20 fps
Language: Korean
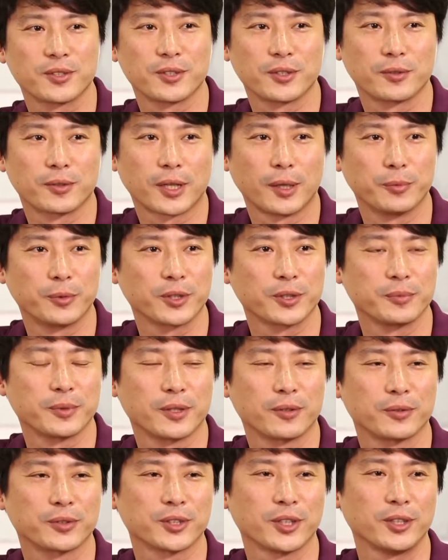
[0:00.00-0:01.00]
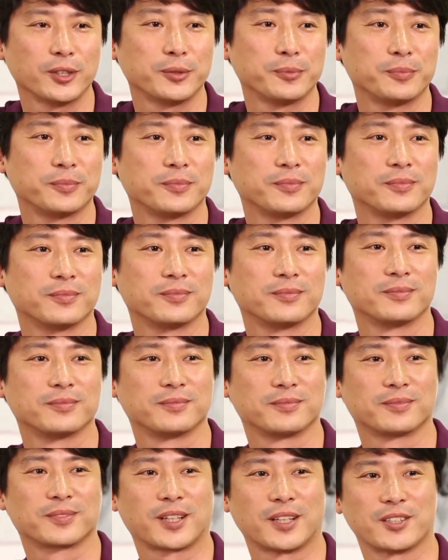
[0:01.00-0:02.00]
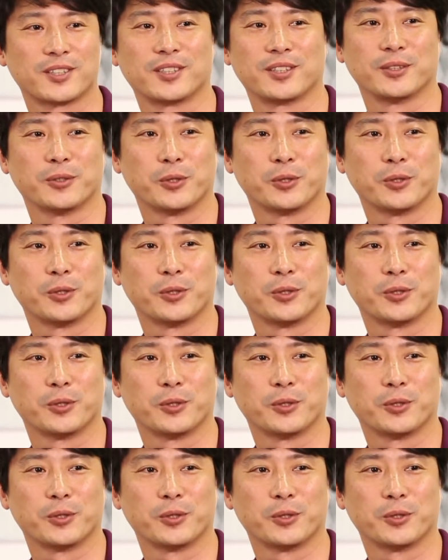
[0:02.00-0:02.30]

저런 감독님하고 처음 같이